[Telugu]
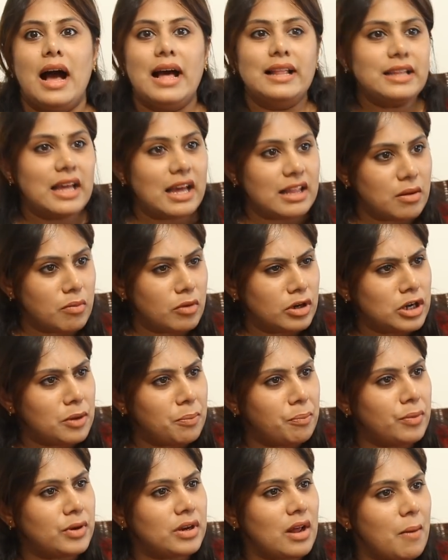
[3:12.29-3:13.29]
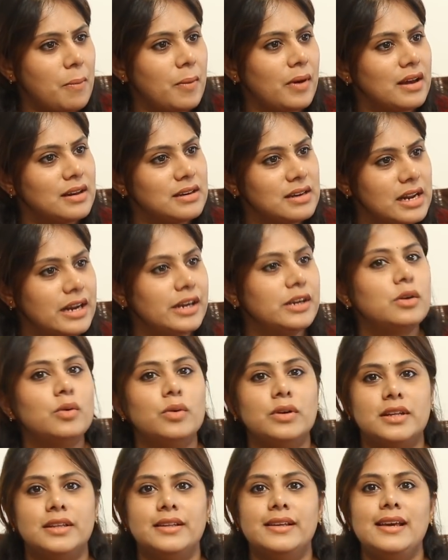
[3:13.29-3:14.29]
అందుకే అదేమో టిప్పు టాపుగా నీట్గా
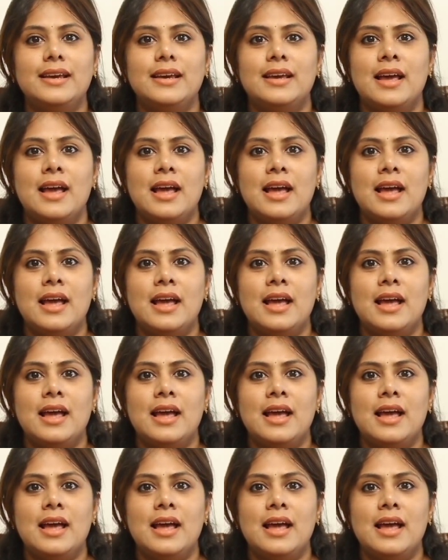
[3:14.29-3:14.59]
ఉంటుంది